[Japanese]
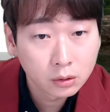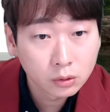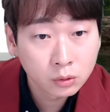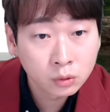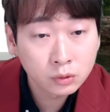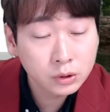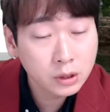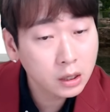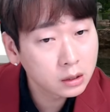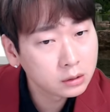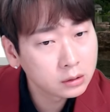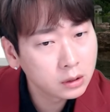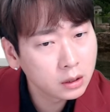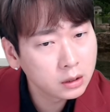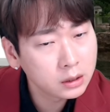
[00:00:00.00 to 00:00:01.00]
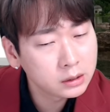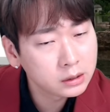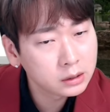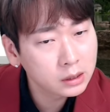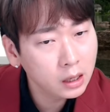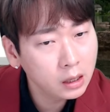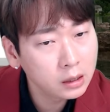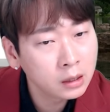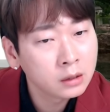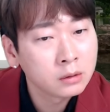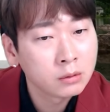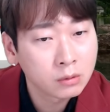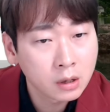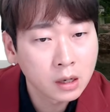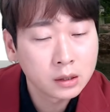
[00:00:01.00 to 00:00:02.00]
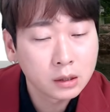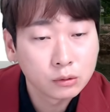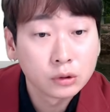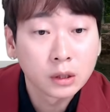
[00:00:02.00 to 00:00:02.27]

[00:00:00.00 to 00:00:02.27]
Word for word: 900円に1000円とかで売っ